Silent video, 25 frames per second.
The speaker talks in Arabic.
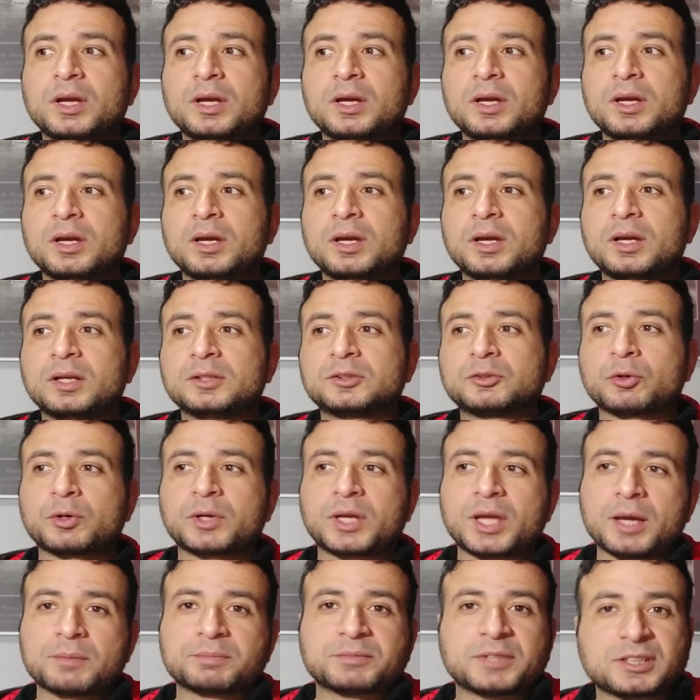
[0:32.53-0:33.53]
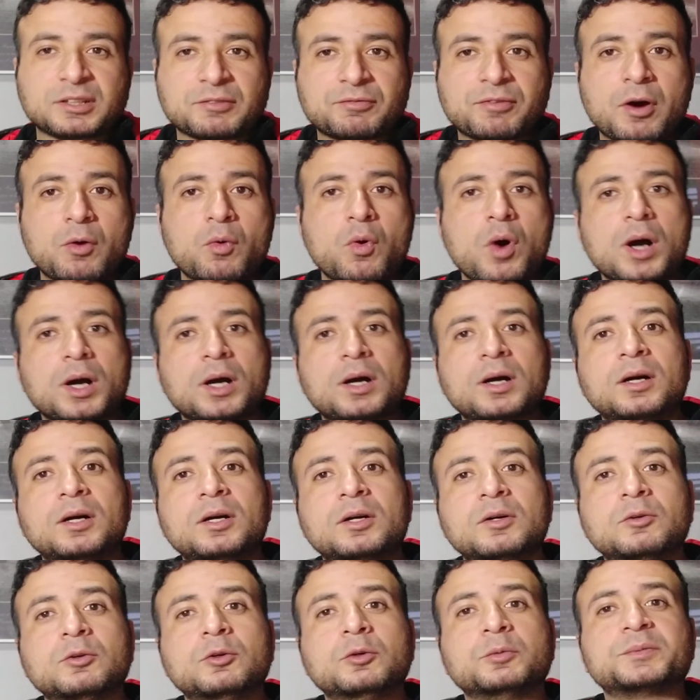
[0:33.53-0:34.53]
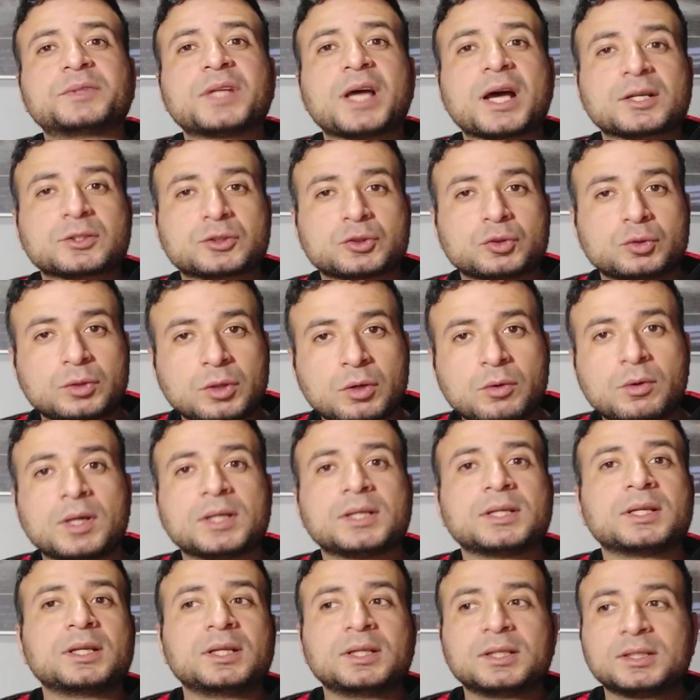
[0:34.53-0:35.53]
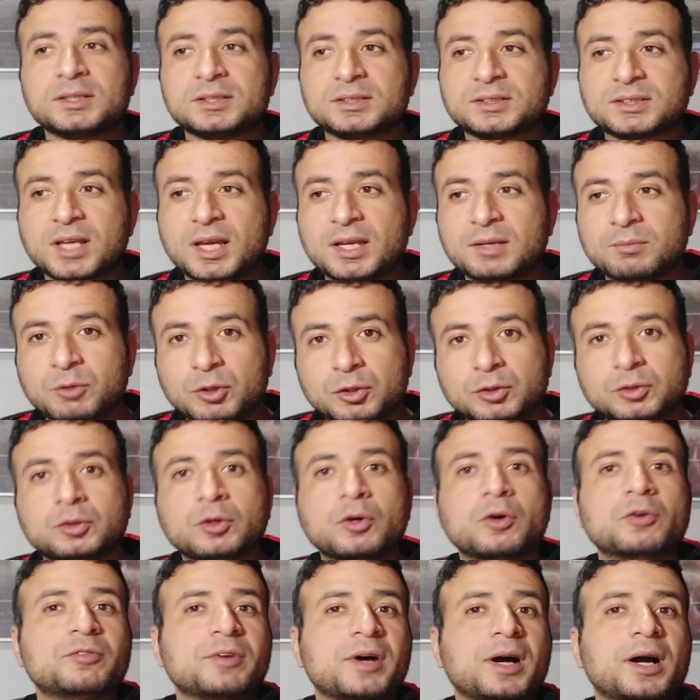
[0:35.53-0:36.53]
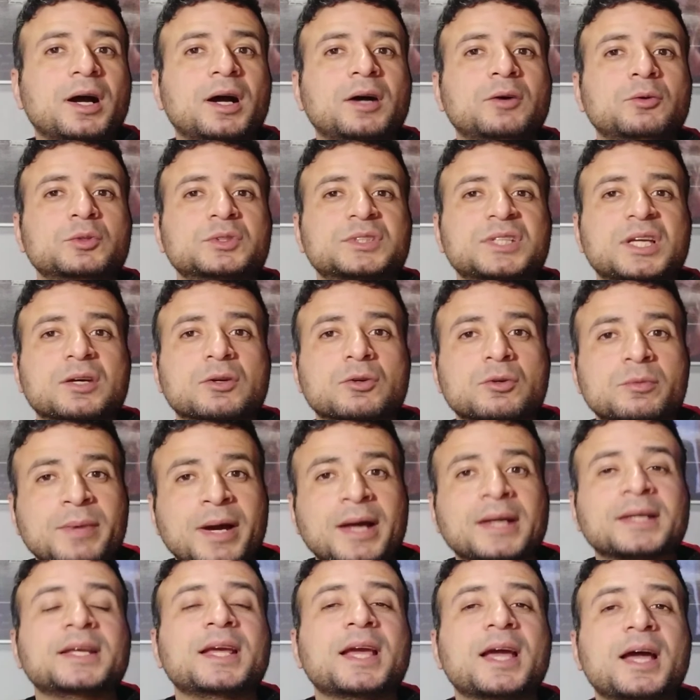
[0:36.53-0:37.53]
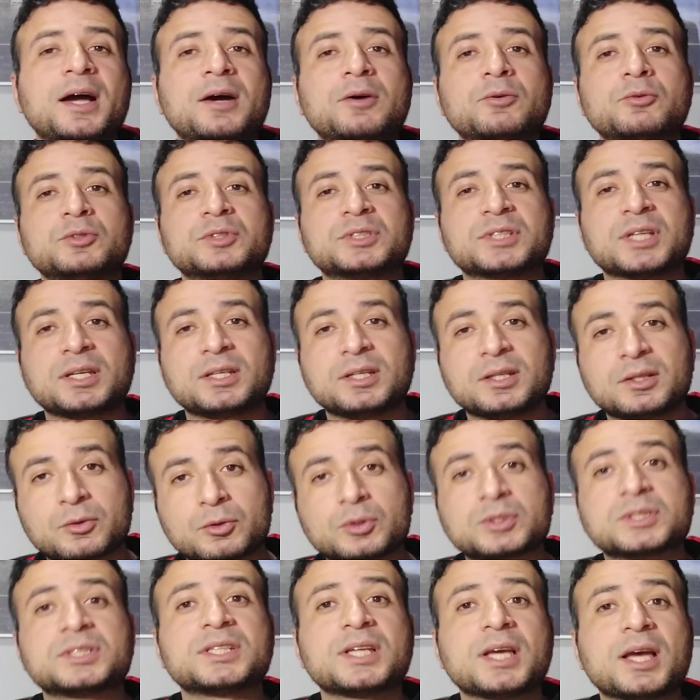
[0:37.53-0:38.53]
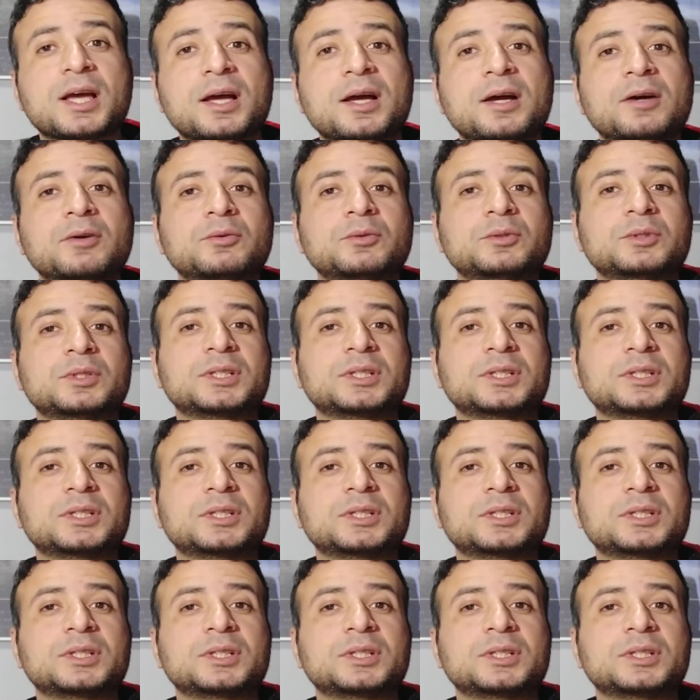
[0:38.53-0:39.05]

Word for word: آه، تركيا بتتفوق وبتغزو دول زي مولدوفا وزي رومانيا وزي روسيا